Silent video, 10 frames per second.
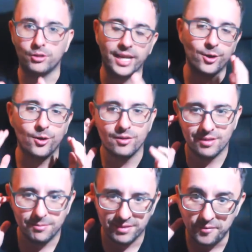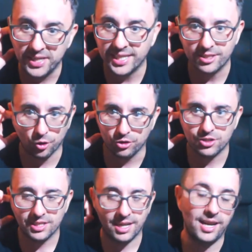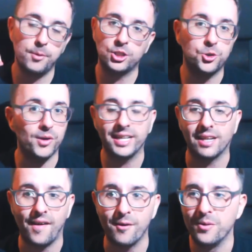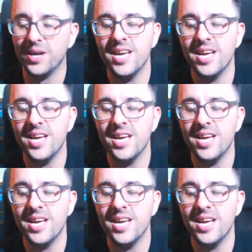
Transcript: portero, defensas, todos. Hemos hecho un gran trabajo.